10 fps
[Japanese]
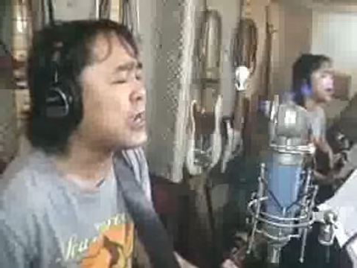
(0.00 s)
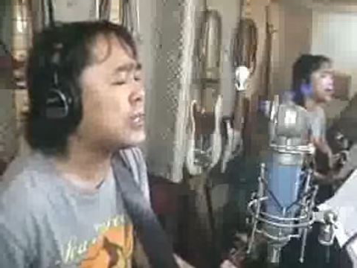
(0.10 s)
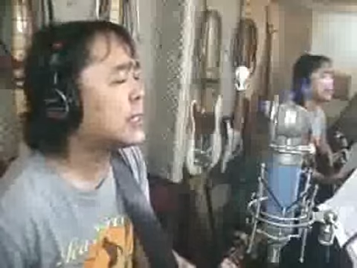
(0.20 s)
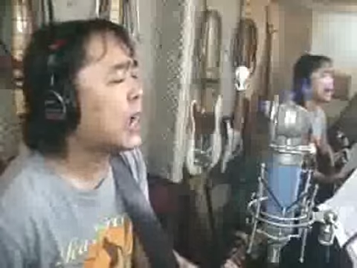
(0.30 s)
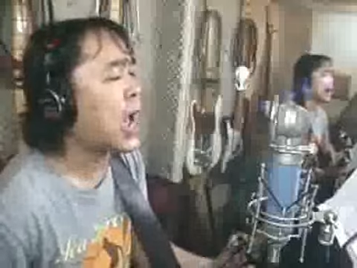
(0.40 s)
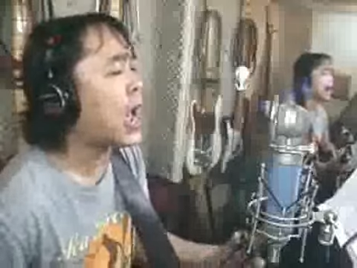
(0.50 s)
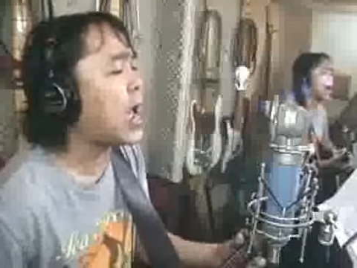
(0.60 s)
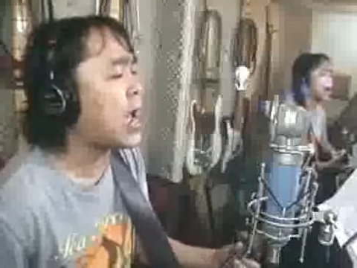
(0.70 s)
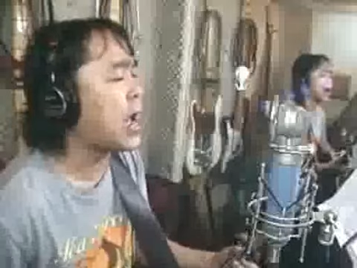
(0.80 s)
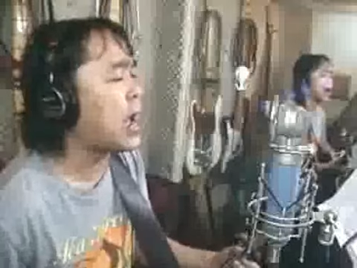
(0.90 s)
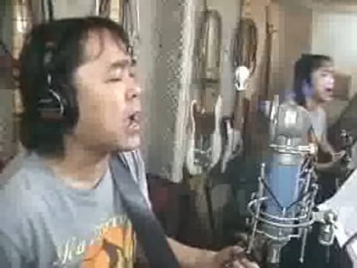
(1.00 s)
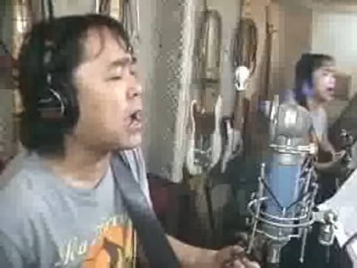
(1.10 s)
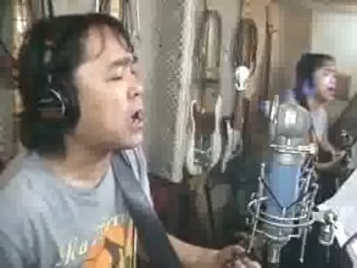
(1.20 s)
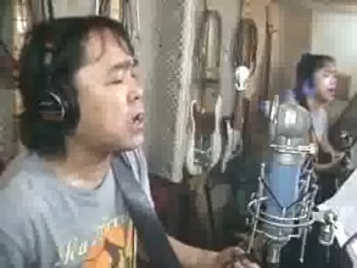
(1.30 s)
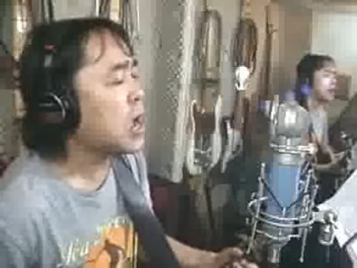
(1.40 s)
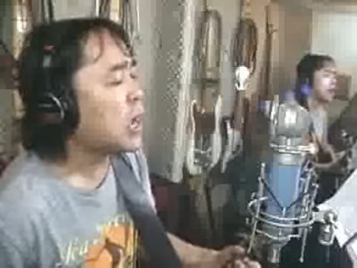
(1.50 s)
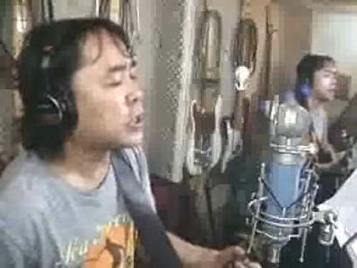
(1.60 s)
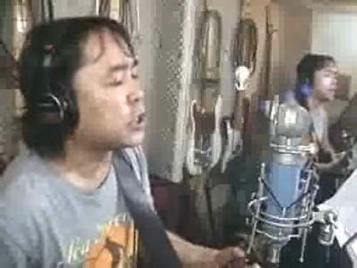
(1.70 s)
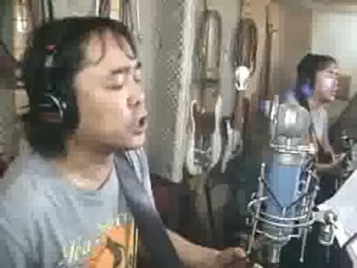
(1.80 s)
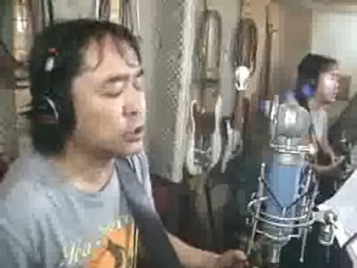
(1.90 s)
イあ
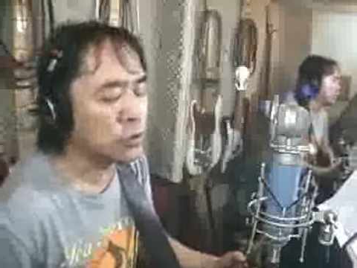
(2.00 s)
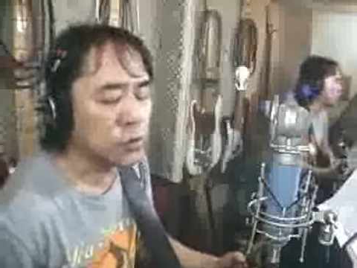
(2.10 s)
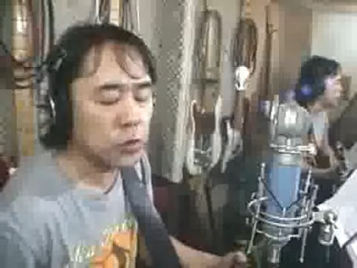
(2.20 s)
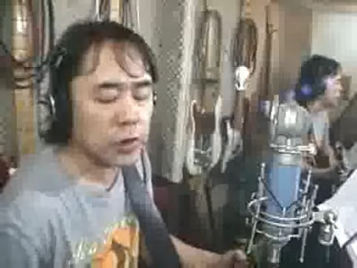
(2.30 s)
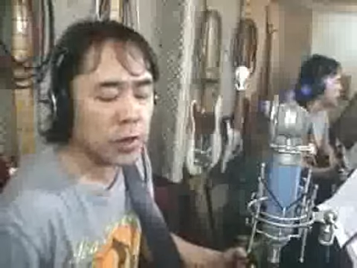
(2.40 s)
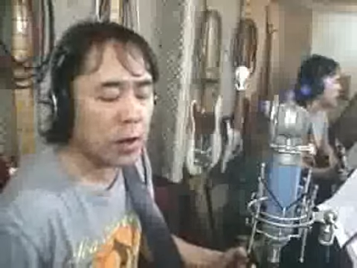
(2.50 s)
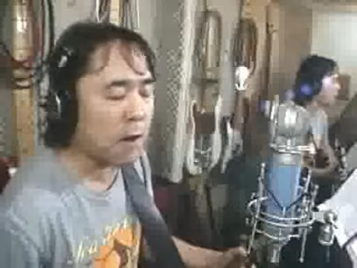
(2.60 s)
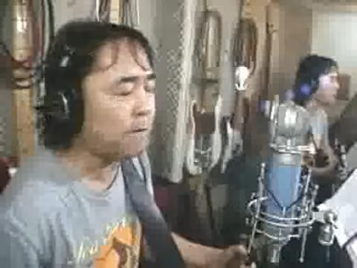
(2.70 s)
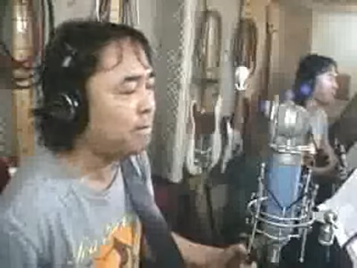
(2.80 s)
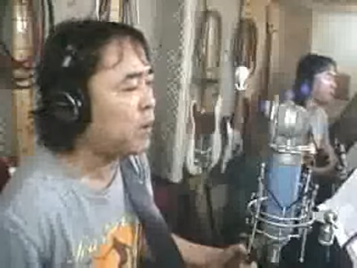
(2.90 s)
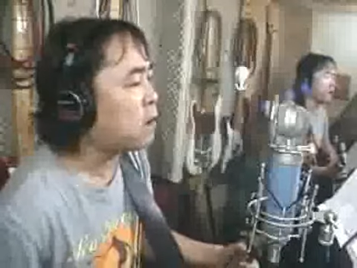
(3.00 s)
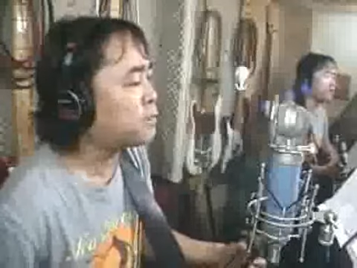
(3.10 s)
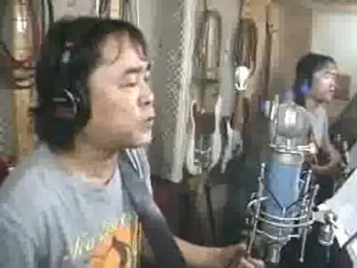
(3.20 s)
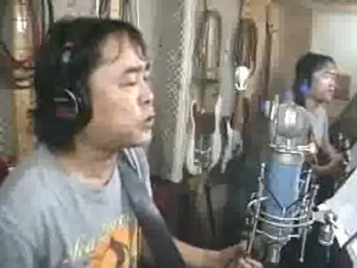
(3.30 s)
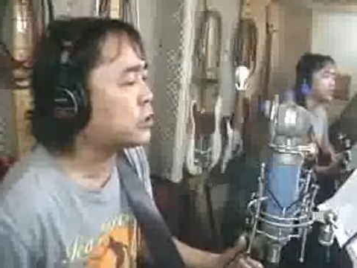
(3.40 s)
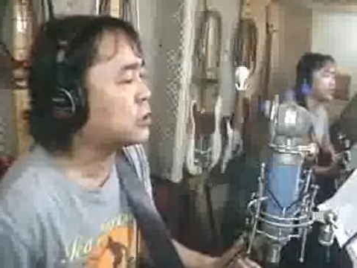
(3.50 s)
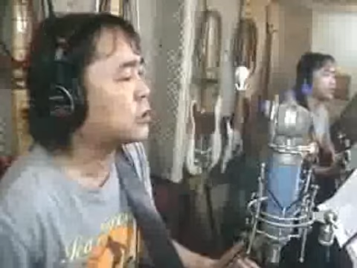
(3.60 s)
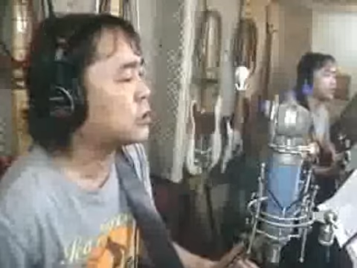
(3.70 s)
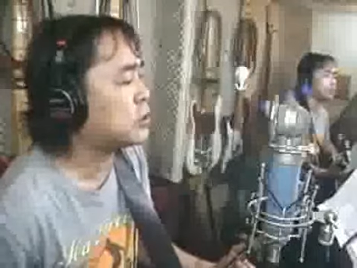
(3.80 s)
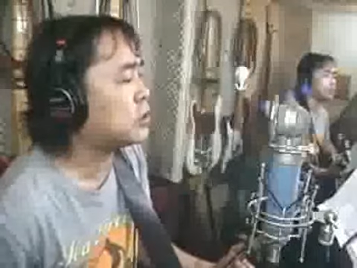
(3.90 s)
銀色の
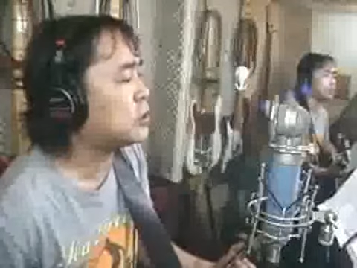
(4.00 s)
プール